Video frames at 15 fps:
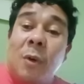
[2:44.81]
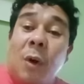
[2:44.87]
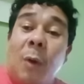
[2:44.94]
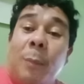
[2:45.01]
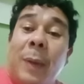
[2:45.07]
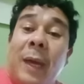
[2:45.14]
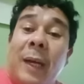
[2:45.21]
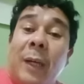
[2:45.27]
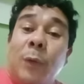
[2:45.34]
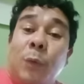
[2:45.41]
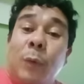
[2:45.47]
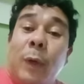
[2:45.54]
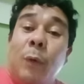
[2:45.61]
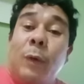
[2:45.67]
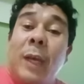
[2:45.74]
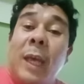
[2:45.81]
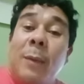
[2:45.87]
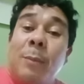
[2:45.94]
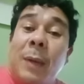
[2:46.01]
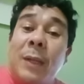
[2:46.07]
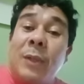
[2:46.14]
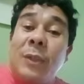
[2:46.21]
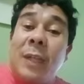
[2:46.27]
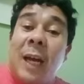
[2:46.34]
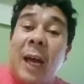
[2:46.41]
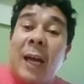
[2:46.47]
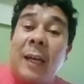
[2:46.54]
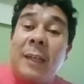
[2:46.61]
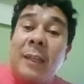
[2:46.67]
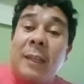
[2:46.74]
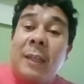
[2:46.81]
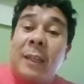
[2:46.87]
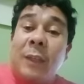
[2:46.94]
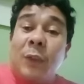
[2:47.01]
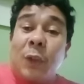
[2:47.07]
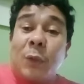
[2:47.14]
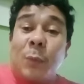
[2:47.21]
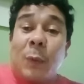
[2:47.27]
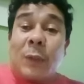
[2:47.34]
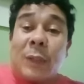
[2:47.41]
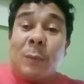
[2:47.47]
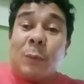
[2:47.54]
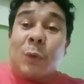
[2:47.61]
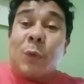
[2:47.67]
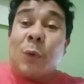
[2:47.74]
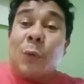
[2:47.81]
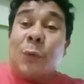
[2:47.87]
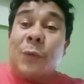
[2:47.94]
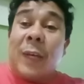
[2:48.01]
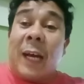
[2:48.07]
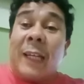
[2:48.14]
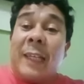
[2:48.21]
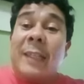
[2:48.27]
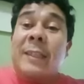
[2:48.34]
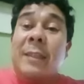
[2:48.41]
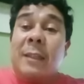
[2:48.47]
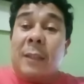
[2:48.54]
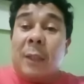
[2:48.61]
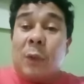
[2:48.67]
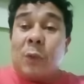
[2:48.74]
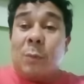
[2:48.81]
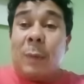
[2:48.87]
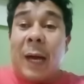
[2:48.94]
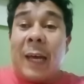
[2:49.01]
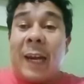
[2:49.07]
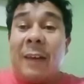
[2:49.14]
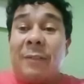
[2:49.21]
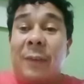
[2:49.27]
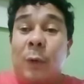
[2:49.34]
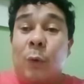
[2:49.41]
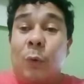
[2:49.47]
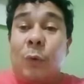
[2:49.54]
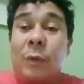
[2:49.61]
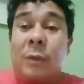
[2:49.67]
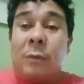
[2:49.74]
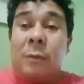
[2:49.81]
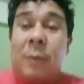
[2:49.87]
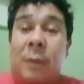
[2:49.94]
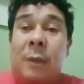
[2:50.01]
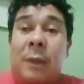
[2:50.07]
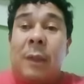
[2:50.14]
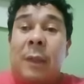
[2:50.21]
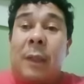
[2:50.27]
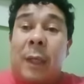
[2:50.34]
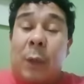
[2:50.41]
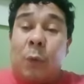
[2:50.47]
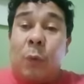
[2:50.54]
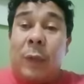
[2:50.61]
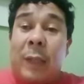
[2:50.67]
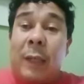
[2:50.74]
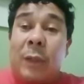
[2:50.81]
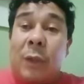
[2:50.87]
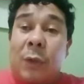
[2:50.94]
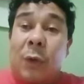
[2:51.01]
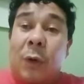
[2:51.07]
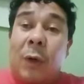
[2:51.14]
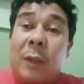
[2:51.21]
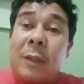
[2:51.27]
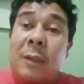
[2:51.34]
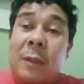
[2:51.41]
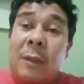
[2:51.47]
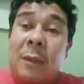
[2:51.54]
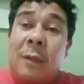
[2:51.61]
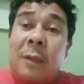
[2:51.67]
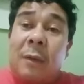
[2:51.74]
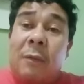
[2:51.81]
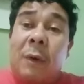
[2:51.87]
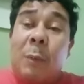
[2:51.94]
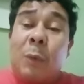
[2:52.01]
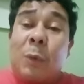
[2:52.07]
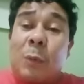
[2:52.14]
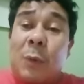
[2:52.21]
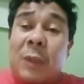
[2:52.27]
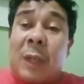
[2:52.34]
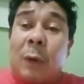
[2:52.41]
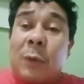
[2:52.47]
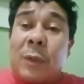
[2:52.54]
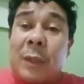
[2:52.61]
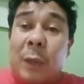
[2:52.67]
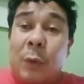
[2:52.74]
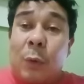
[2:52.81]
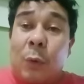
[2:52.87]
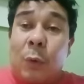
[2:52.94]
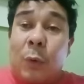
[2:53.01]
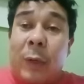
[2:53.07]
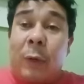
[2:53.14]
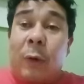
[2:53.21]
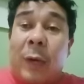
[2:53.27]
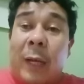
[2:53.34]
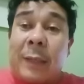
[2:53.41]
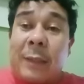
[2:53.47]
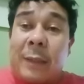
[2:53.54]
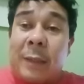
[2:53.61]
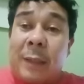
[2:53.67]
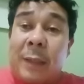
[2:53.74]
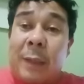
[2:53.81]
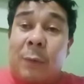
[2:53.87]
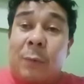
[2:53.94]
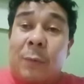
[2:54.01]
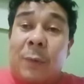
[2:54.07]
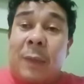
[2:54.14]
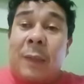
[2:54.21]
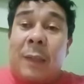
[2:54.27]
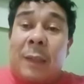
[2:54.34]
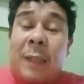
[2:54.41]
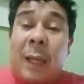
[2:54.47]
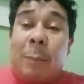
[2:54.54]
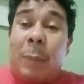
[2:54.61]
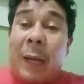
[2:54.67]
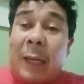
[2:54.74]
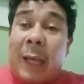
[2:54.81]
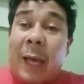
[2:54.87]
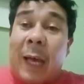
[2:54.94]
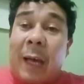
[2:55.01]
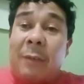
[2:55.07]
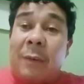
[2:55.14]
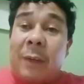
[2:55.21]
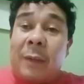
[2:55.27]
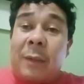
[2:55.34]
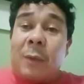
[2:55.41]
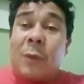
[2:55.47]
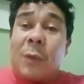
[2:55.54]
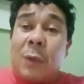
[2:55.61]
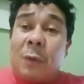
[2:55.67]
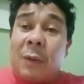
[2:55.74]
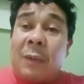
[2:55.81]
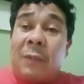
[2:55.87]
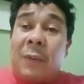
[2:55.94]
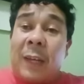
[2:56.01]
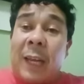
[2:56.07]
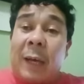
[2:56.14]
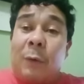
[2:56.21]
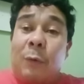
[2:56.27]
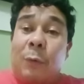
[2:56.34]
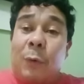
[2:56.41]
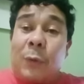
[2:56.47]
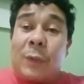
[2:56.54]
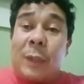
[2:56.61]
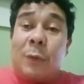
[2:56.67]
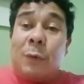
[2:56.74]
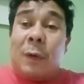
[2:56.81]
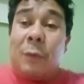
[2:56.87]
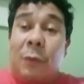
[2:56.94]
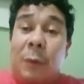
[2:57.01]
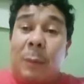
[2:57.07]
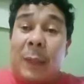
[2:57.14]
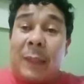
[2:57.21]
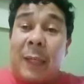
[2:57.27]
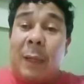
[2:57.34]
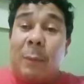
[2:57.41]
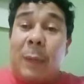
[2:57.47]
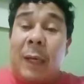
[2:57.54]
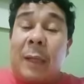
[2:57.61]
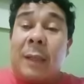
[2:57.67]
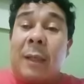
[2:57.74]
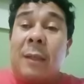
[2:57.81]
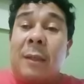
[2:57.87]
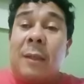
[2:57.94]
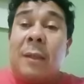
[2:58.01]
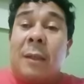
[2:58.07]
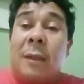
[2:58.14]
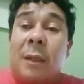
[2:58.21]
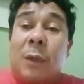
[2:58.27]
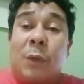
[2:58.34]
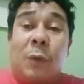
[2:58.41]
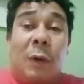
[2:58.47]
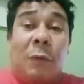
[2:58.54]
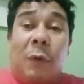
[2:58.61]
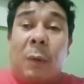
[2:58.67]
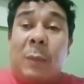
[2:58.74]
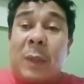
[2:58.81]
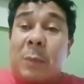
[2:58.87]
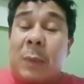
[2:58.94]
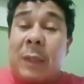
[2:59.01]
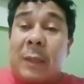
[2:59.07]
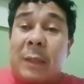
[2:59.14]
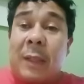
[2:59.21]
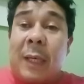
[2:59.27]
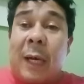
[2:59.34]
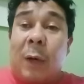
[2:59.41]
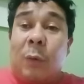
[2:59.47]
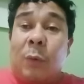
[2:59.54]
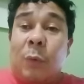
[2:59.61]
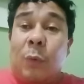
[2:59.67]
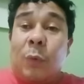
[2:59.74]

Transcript: Operando eu, quem impedirá? Que nós possamos confiar nesse Deus maravilhoso que cuida de nós Vamos buscar o Senhor em oração, na palavra, que o Senhor vai falar com você de uma forma tremenda, de uma forma especial.